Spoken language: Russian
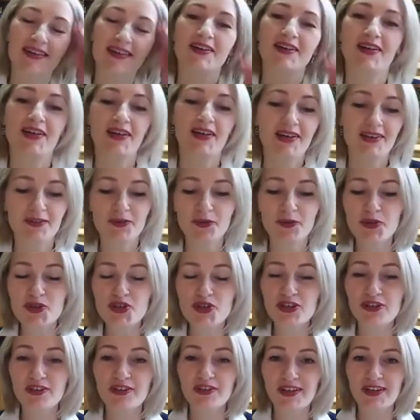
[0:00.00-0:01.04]
А,
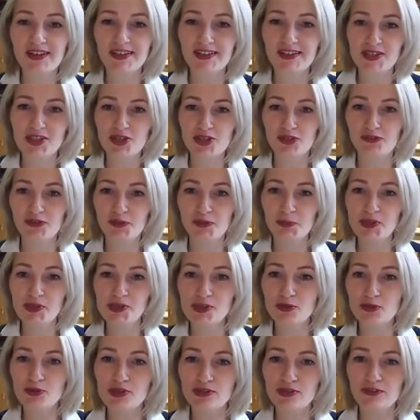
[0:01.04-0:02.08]
очень рада, что вы
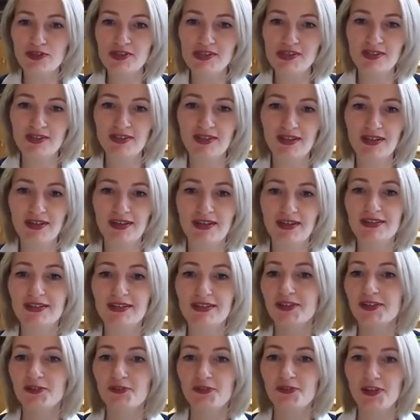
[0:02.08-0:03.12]
присутствуете на этой
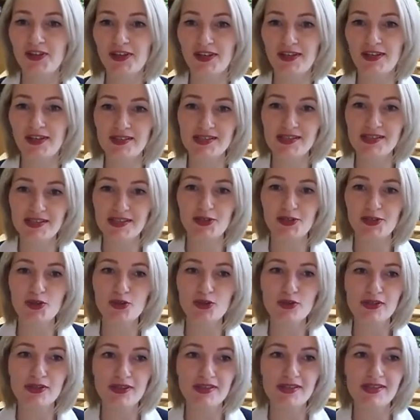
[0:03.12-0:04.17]
конференции
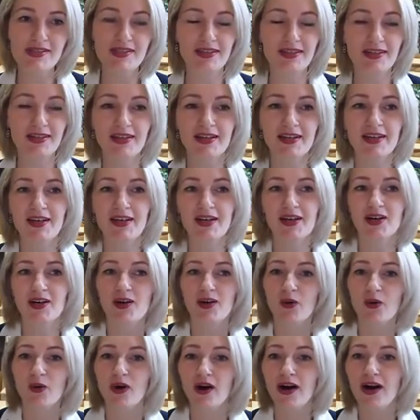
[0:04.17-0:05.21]
чудесной.
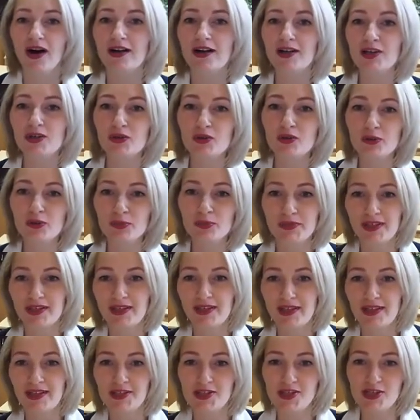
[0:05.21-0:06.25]
Огромное
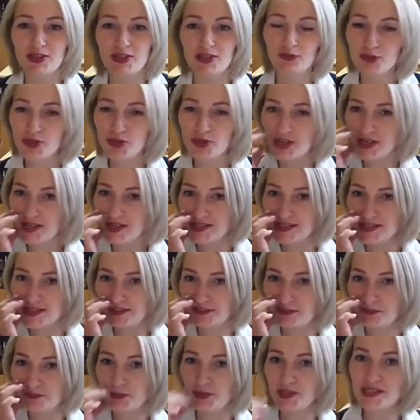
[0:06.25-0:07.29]
количество
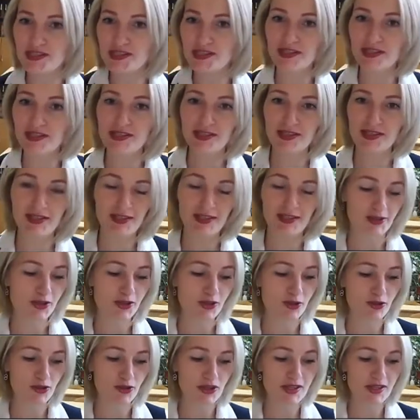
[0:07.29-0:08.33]
участников
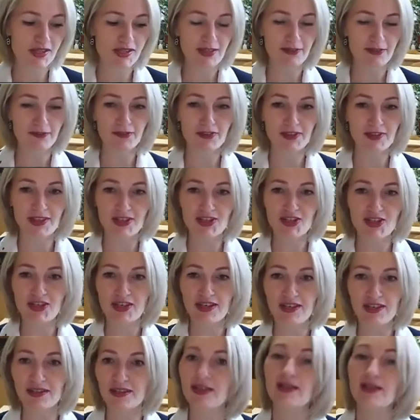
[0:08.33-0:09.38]
присоединилось уже с самого
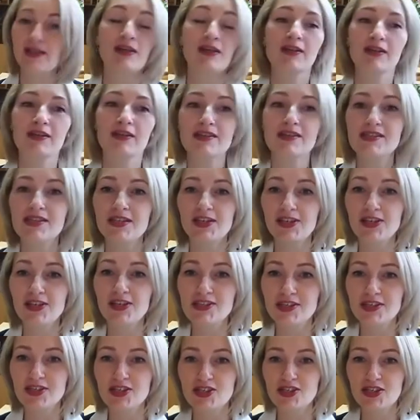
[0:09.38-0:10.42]
начала.
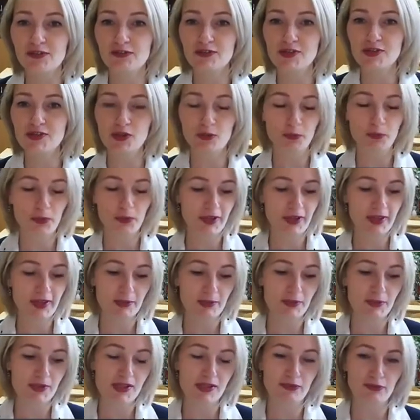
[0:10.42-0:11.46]
Интереснейшие выступления
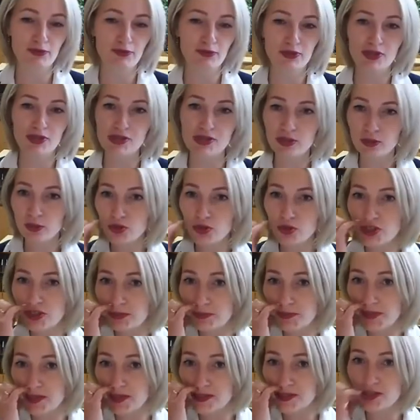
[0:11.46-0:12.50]
мы сегодня
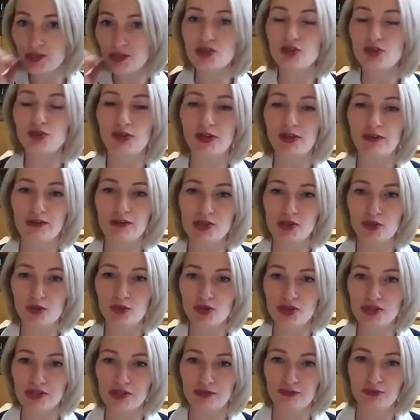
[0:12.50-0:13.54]
слушаем. Надеюсь, что я вас
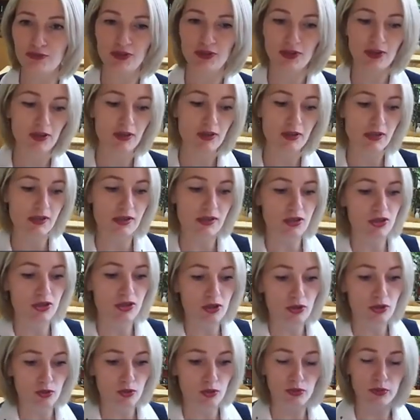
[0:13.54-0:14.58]
тоже сегодня не
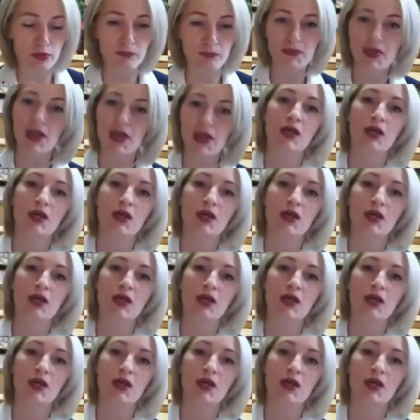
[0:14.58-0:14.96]
разочарую.